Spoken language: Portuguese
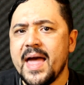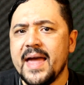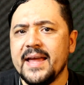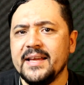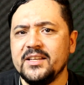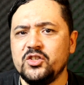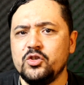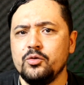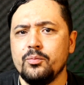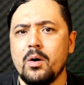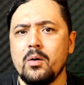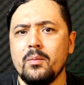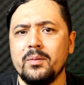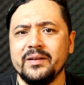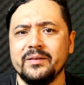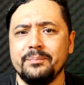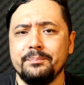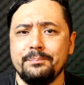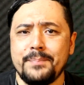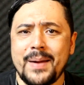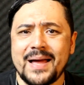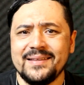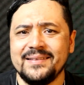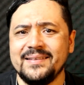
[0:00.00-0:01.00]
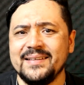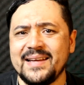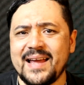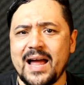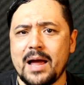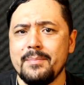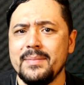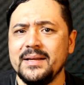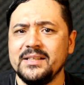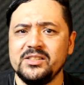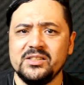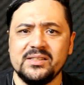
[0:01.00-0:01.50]
HBO
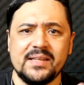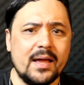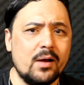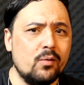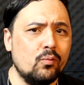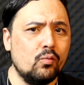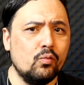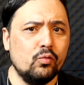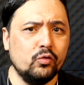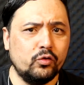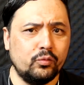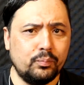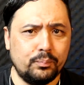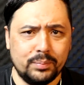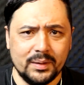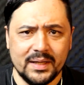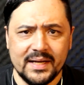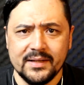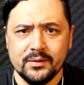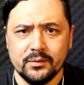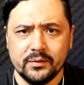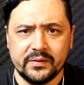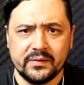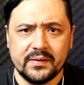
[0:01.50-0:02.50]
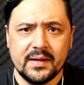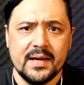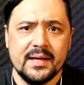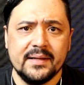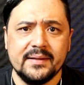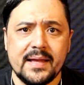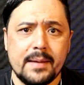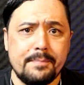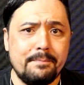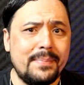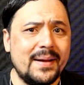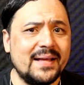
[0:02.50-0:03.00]
basicamente tem alguns planos
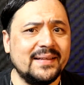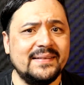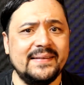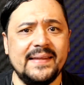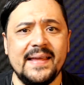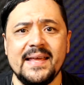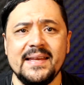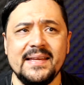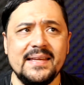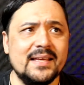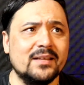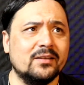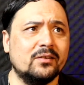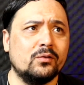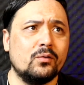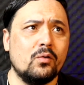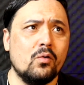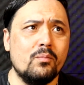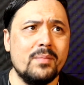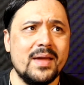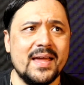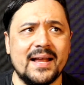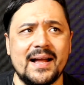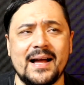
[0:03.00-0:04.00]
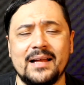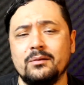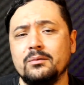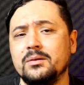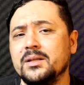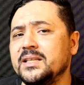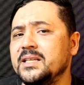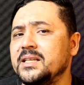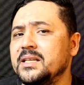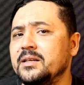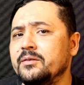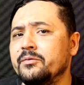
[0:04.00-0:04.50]
né? parcerias com o Mercado
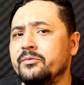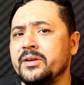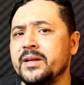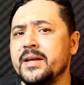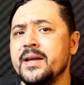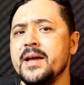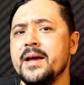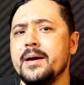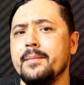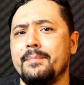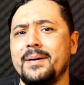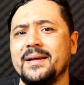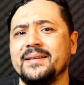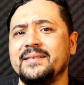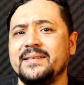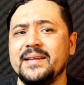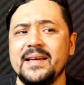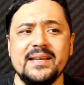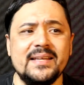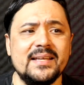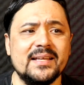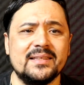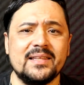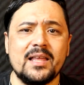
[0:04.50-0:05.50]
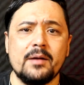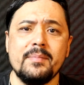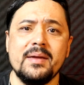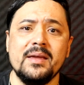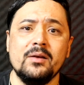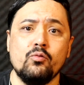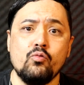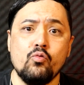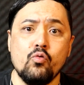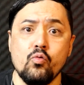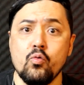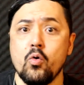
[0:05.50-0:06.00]
Livre, parceria
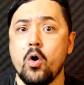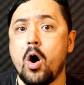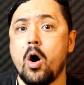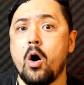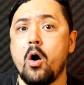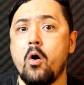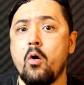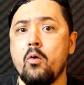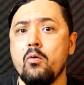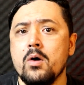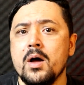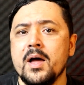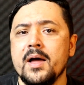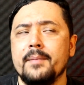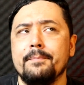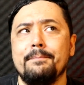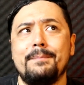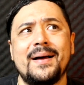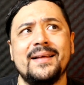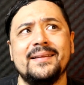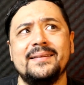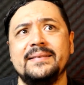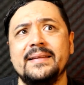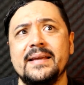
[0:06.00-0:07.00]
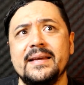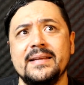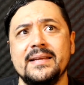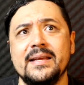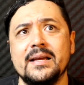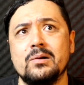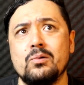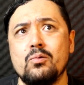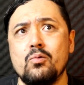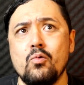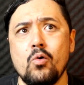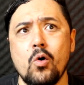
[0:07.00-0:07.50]
também com o UOL,
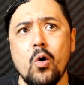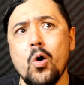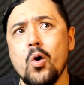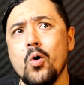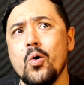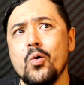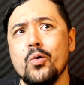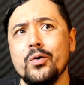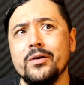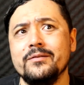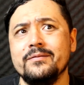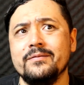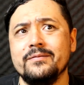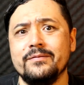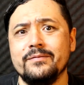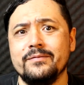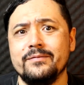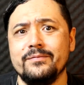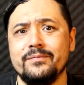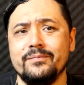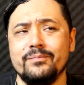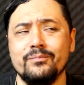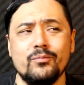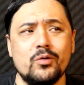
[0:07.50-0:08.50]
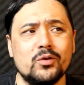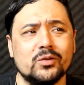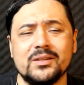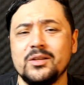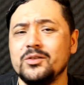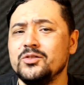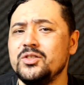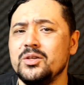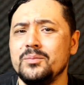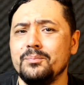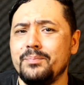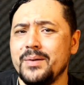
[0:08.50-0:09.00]
parceria com o Oi, um
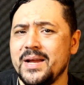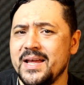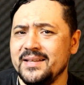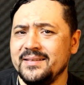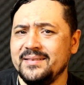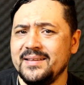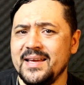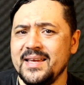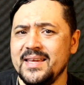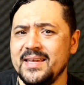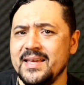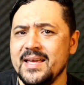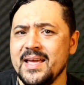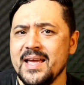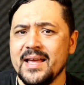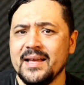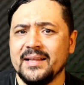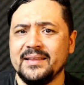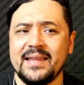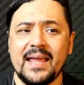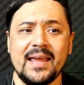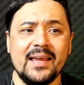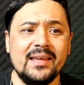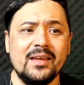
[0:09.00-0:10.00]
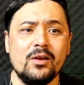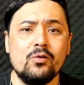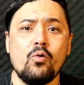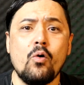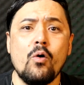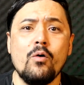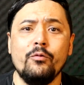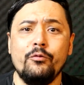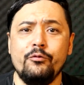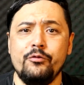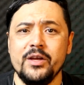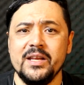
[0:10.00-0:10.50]
montão de empresa aí. Tem que
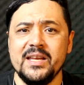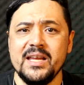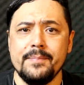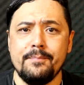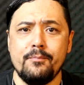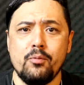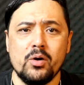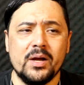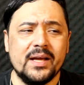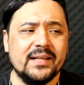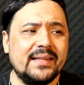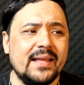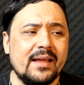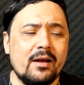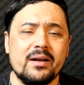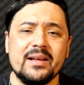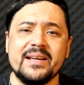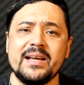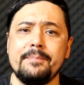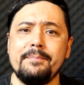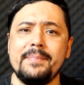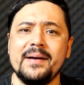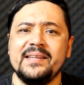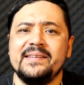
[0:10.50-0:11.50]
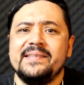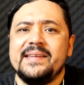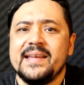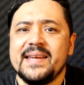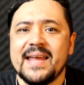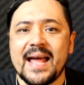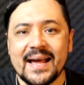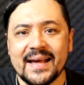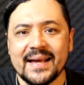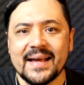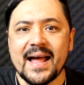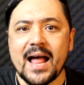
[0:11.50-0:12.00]
conferir porque tem hora que a
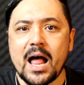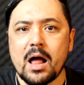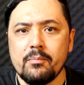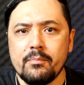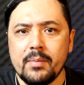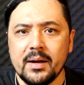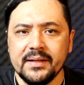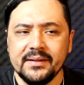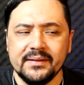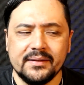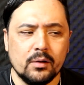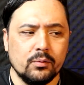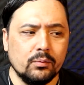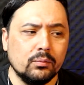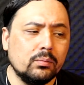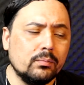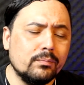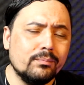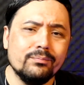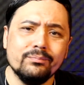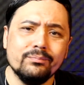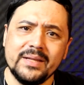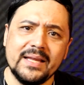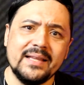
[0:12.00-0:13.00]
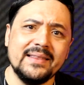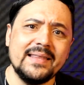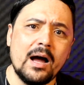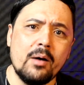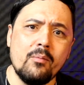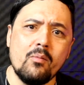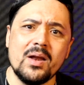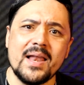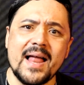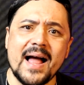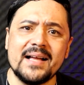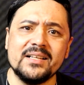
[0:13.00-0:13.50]
parceria acaba. Então dá
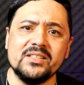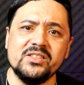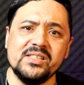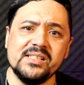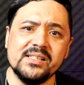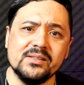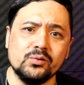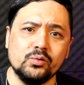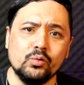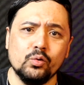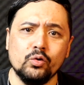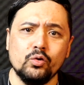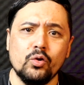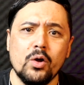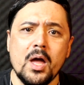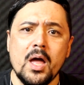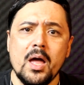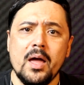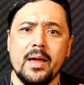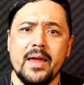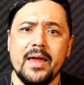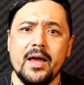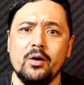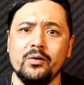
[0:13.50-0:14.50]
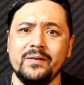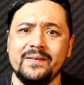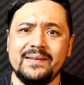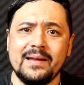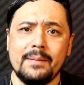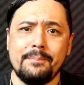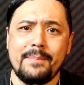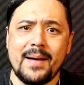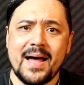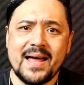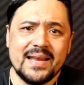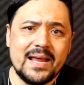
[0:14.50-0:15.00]
uma olhadinha tudo. Eu
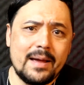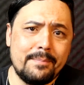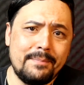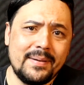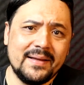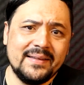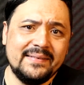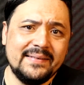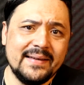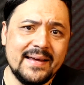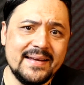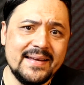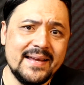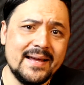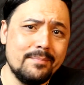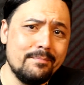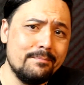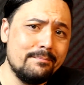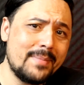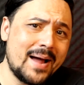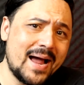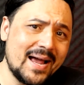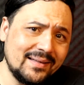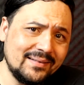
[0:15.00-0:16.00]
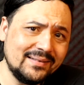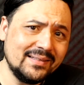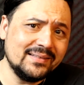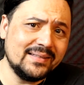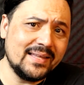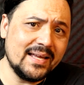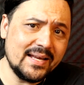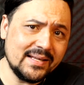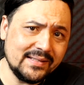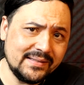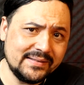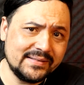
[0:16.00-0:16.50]
separei a parceria mais
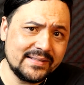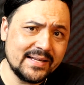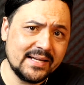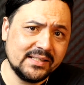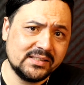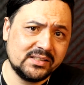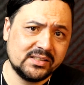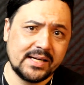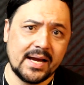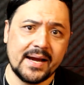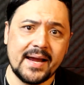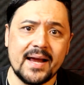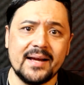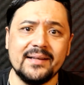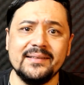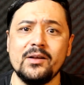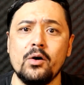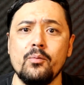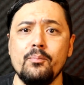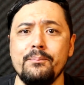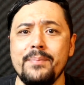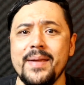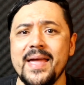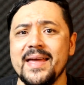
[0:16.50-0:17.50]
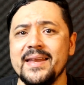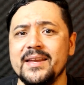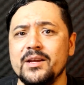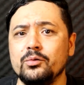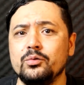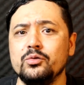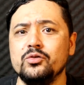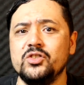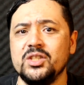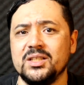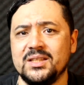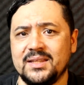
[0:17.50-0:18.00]
interessante, que é a que dá um
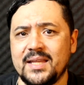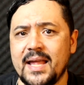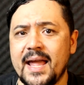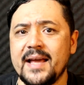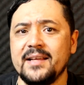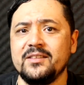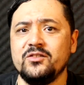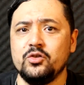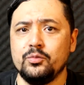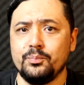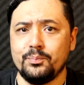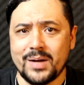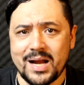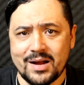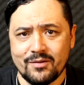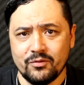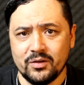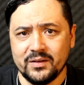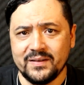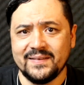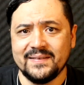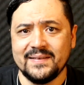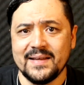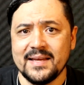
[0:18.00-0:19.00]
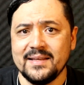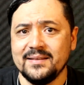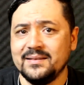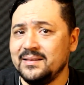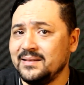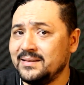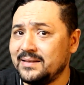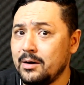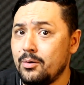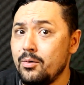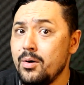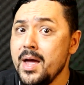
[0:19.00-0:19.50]
período de teste para vocês.
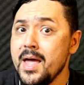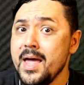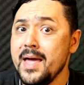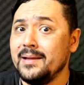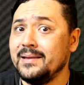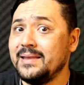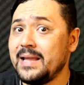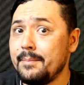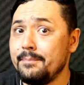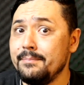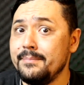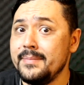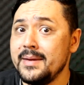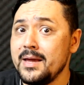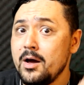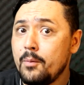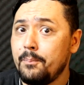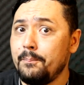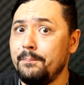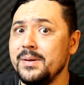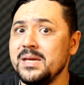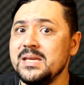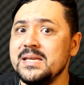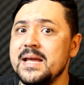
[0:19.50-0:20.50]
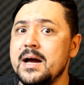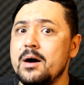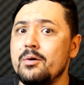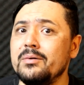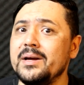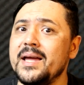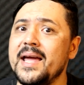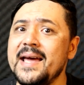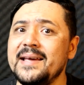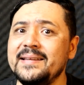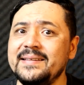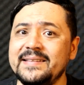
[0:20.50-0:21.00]
Então, na minha
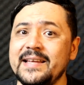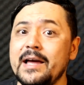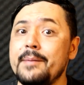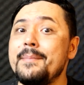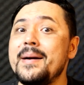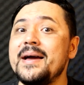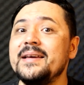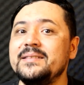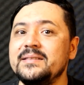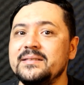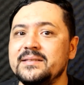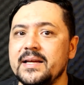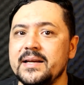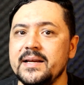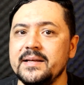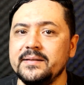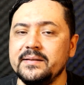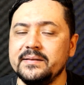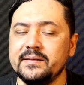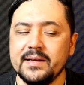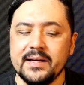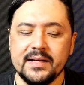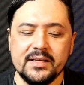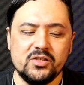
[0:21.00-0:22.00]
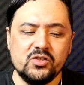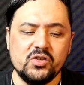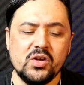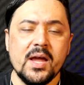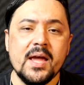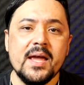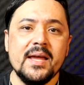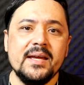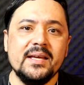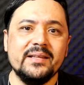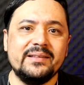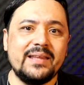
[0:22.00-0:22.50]
opinião, essa é a mais interessante
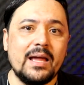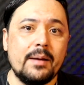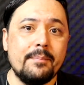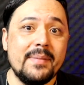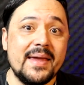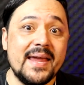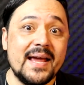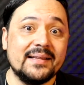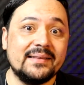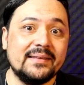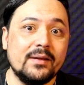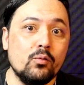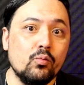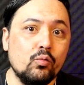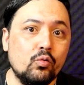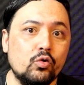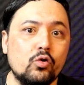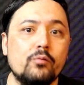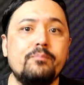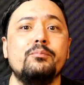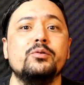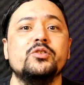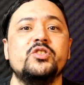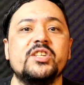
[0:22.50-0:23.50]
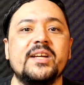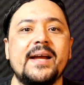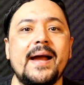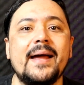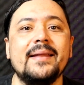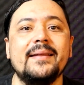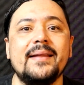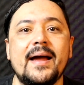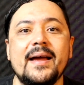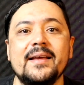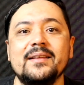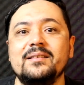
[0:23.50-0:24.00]
e também a ter um grupo de
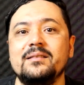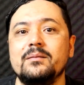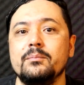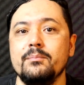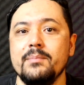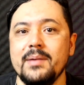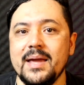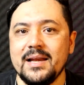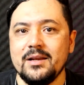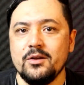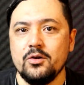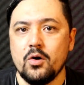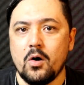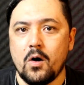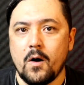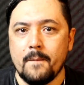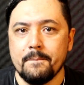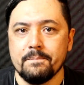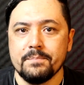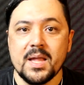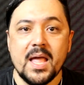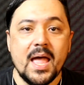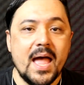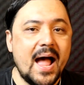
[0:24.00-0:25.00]
canais melhor.